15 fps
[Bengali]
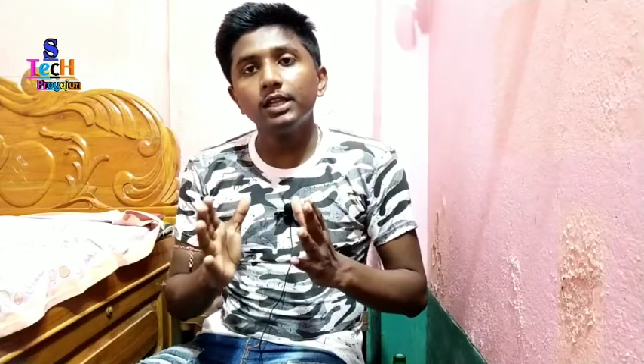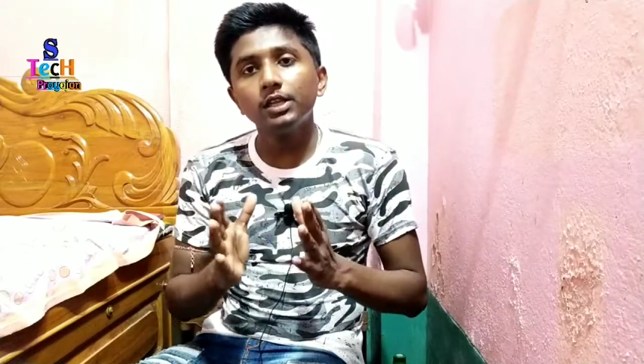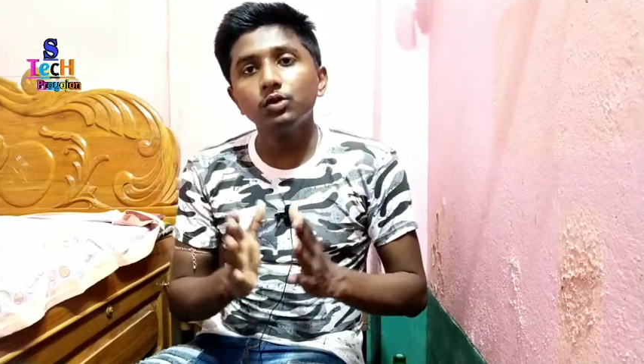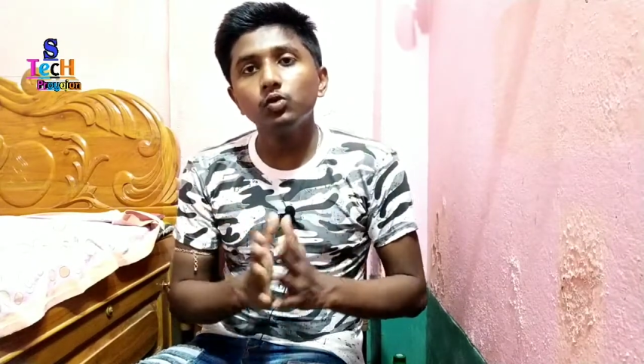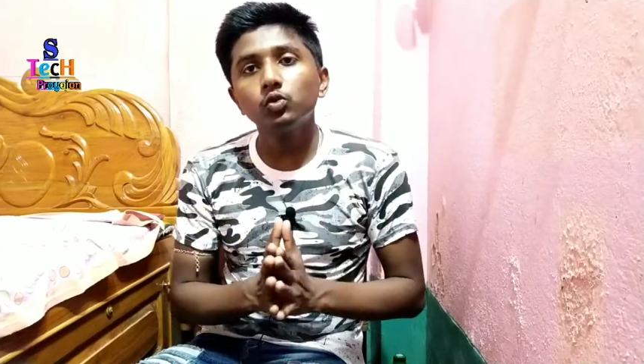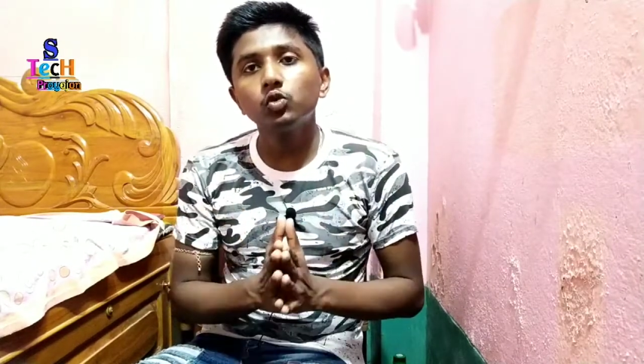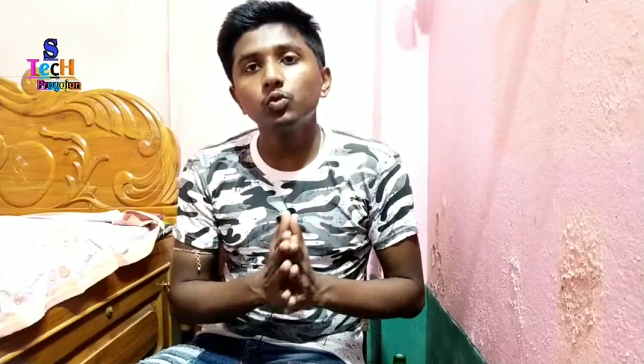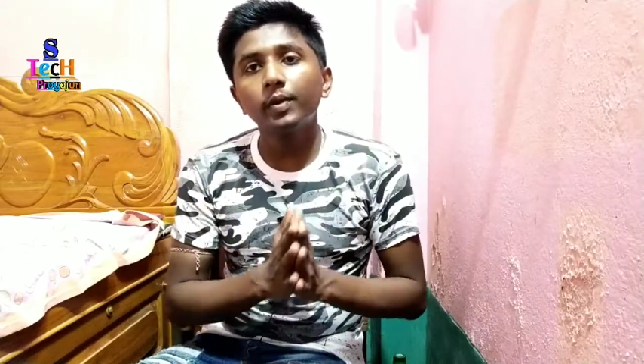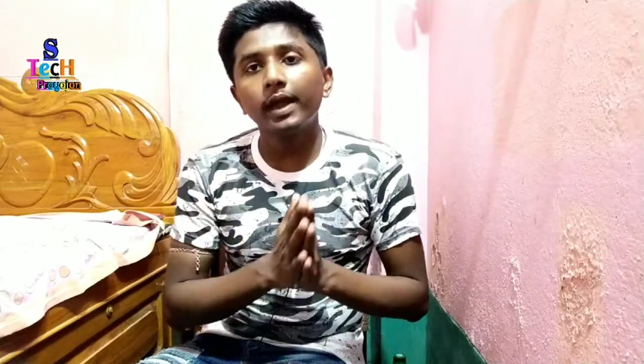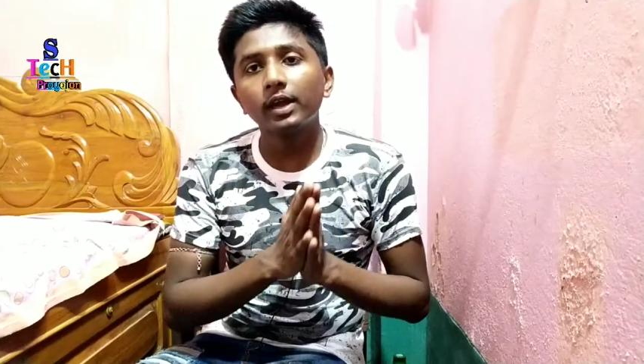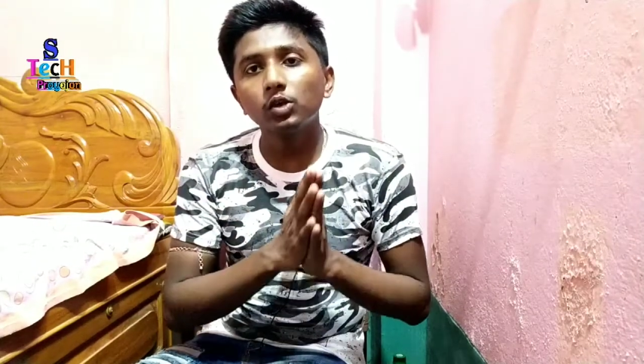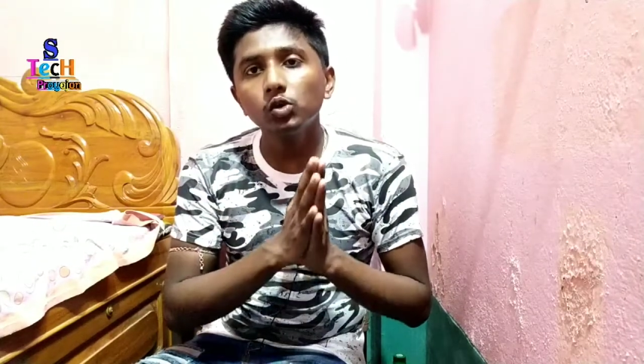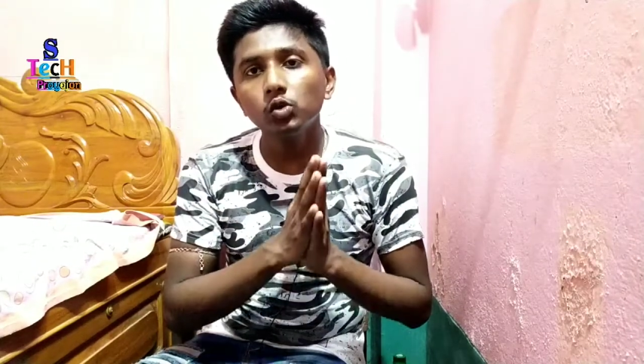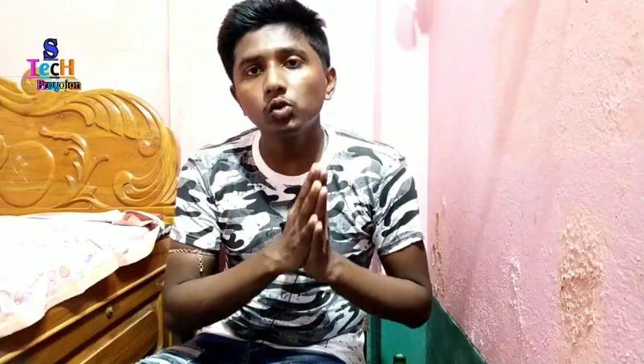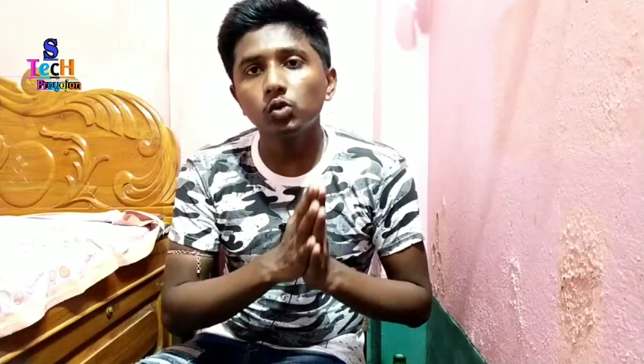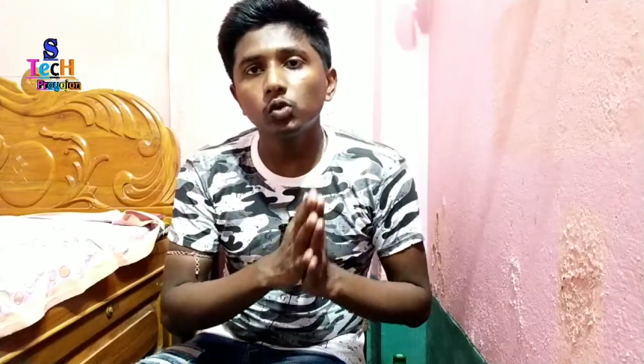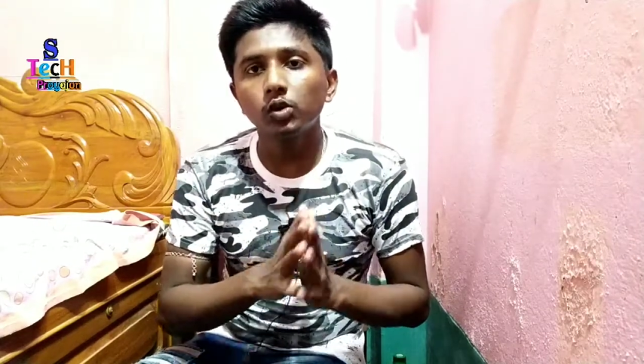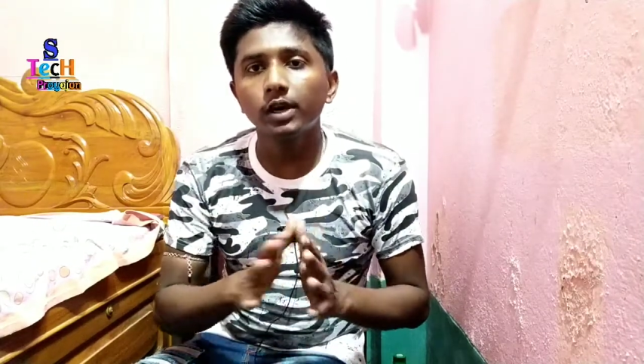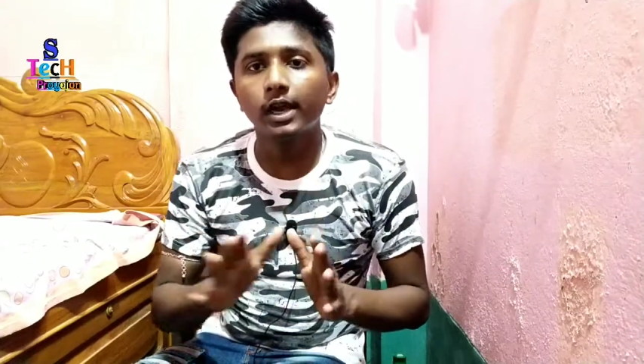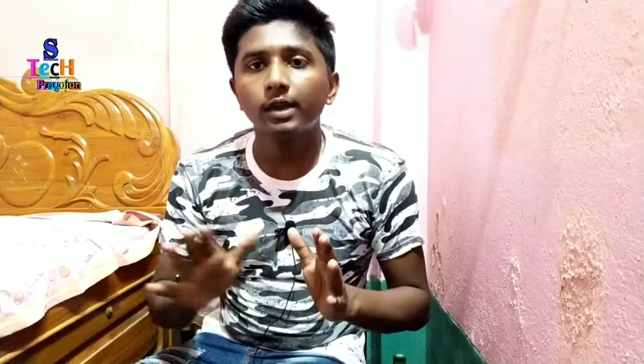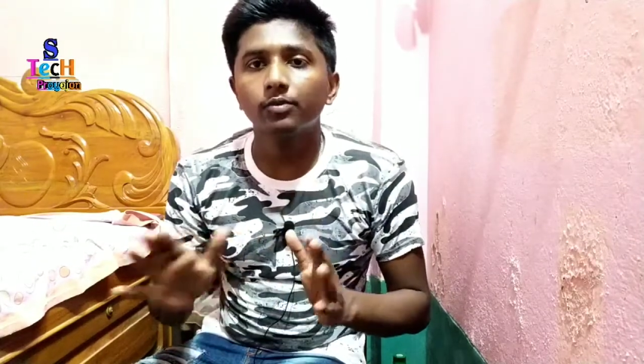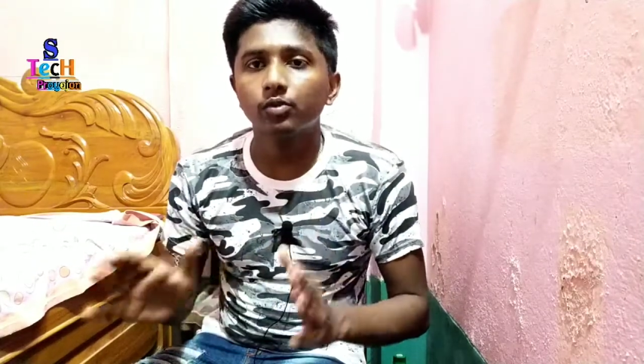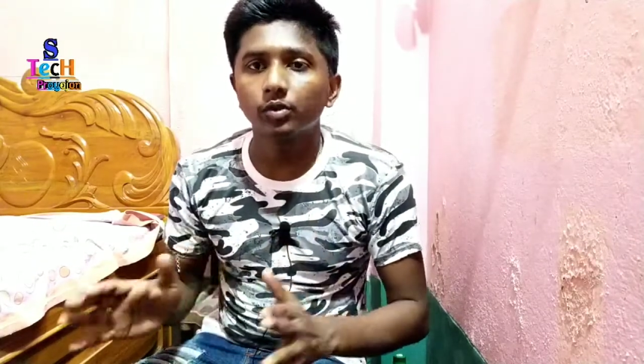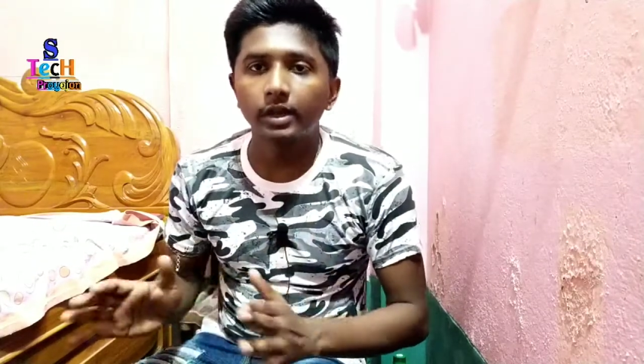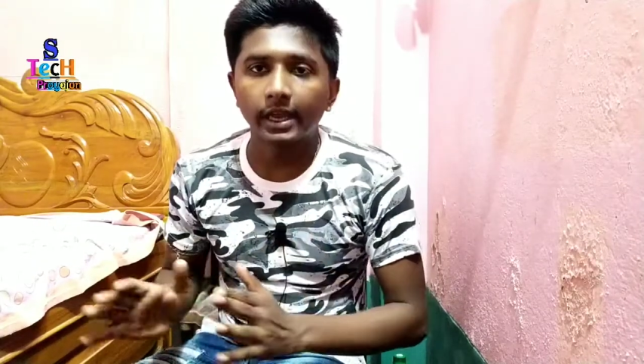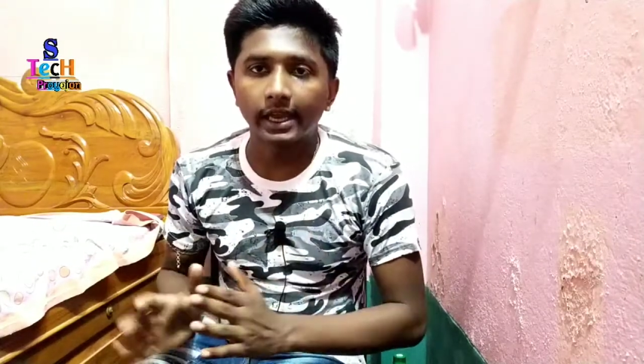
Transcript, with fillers: ইউটিউবে এখন নোংরায় ভরে